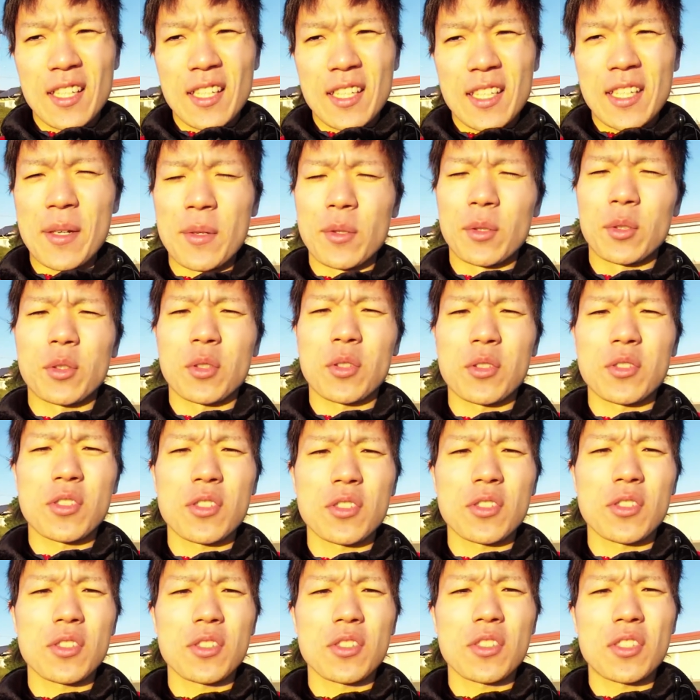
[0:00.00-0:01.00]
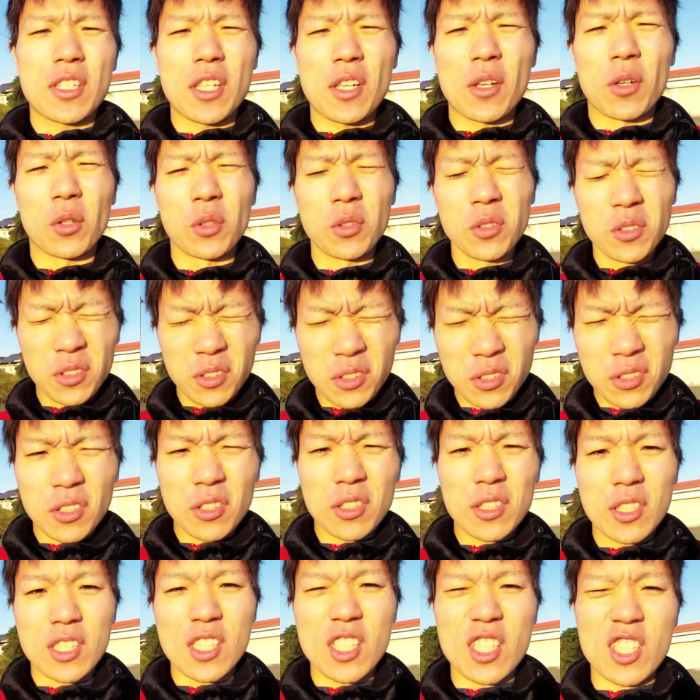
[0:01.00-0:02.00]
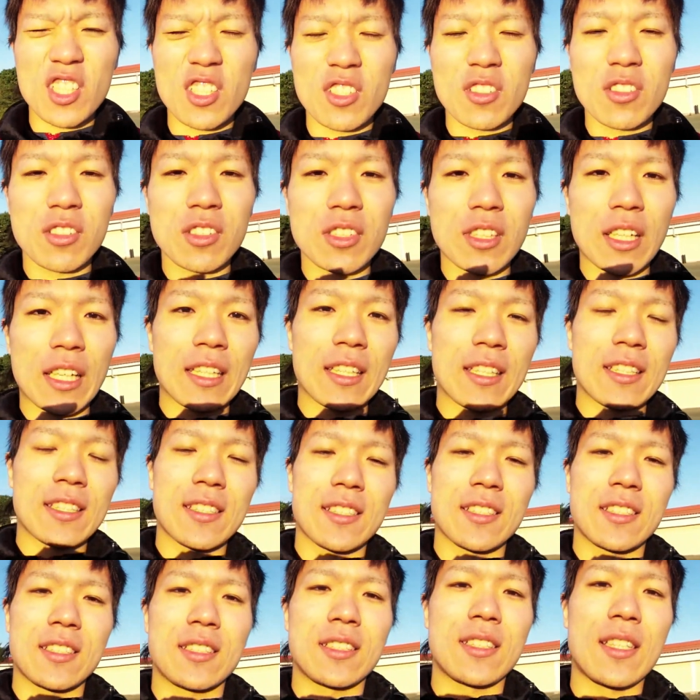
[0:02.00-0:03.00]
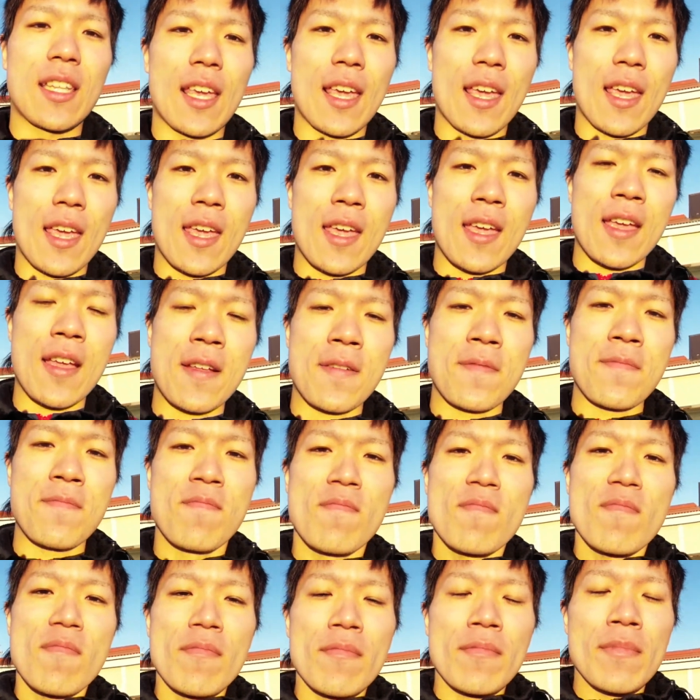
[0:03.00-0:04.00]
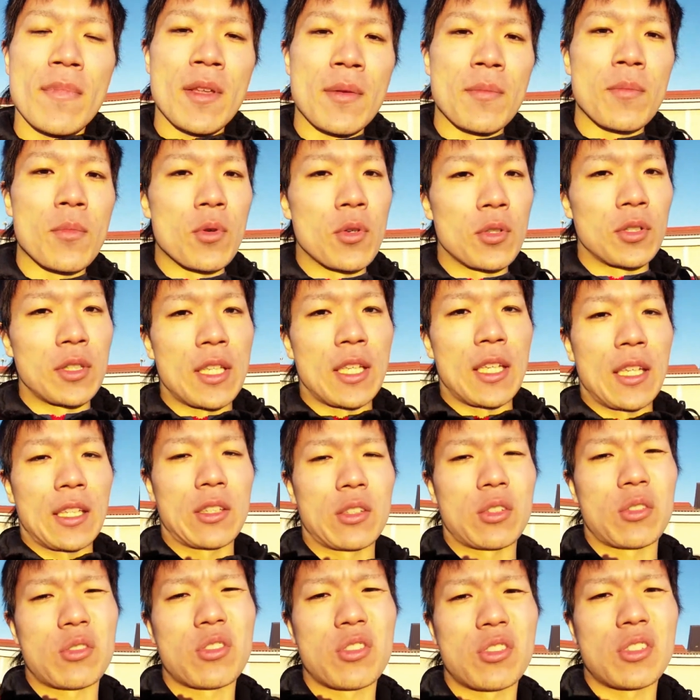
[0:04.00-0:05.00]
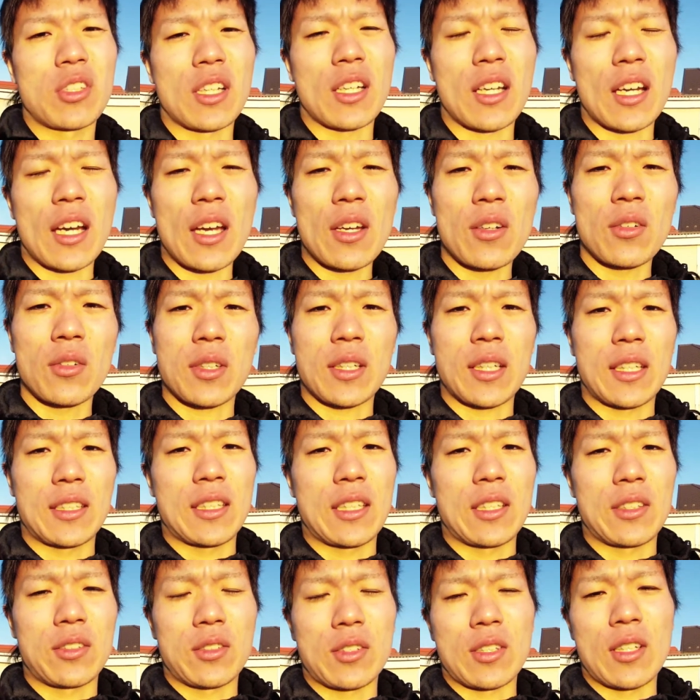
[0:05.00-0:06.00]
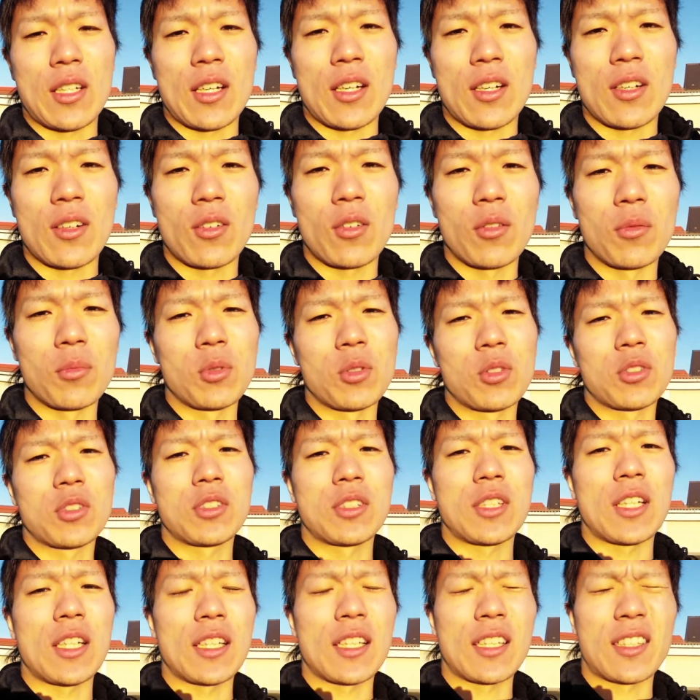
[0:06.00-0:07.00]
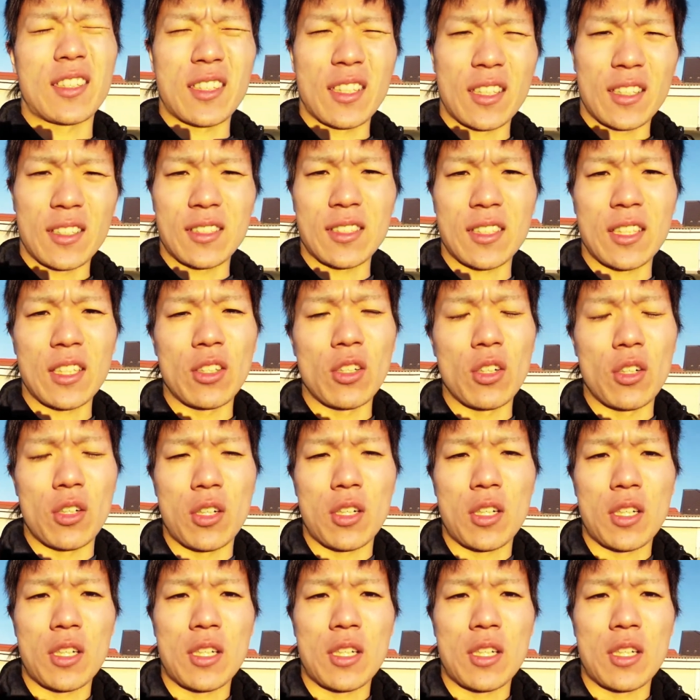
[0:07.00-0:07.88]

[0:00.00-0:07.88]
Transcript: やもう途中ね、本当に死ぬぐらいきつくて、もうね、途中で帰ろうかなとか思うぐらいだったんですけど、